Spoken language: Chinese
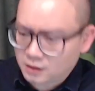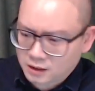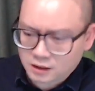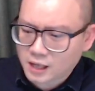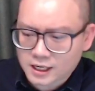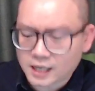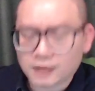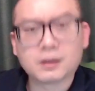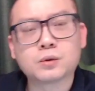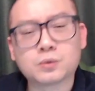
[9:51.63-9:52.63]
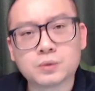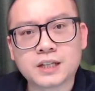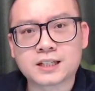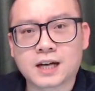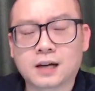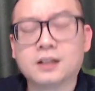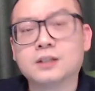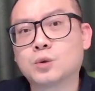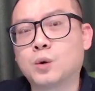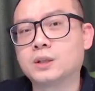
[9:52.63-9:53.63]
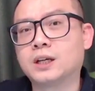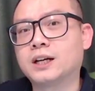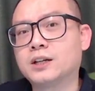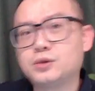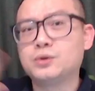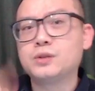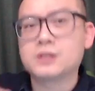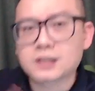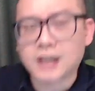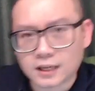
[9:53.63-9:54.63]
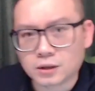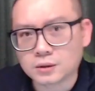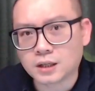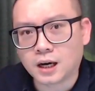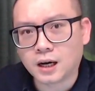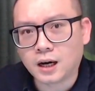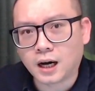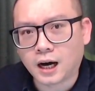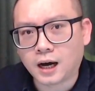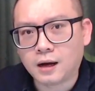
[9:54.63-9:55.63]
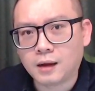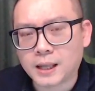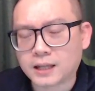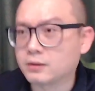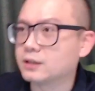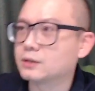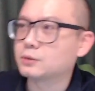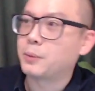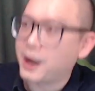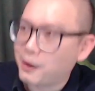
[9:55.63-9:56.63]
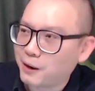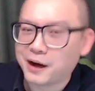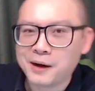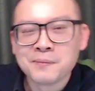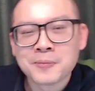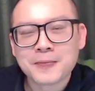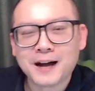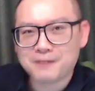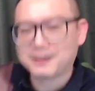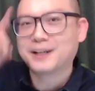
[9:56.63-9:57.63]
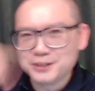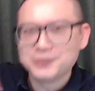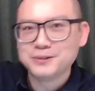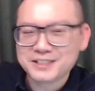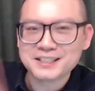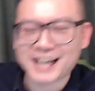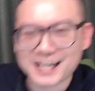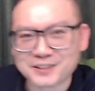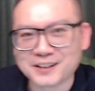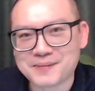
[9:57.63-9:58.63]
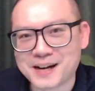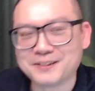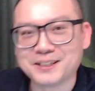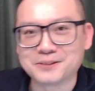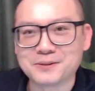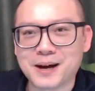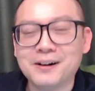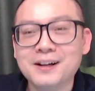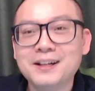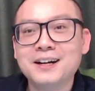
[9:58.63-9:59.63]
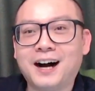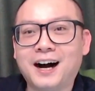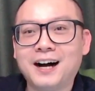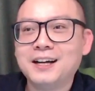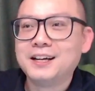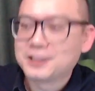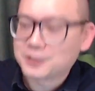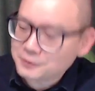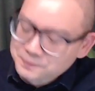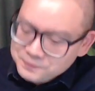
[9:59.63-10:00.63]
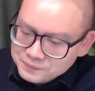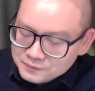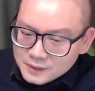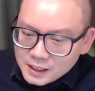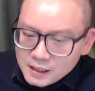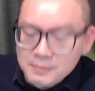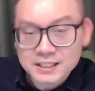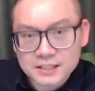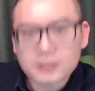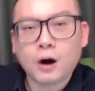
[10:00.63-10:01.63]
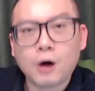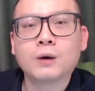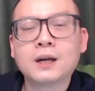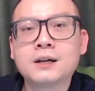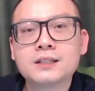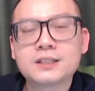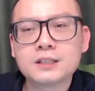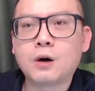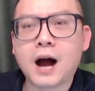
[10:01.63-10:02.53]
大家看到那个股价涨了很多的那个 G 字开头的啊半导体的股票了，还有那个 U 字开头的半导体的股票啊 ，so 那之后呢？之后还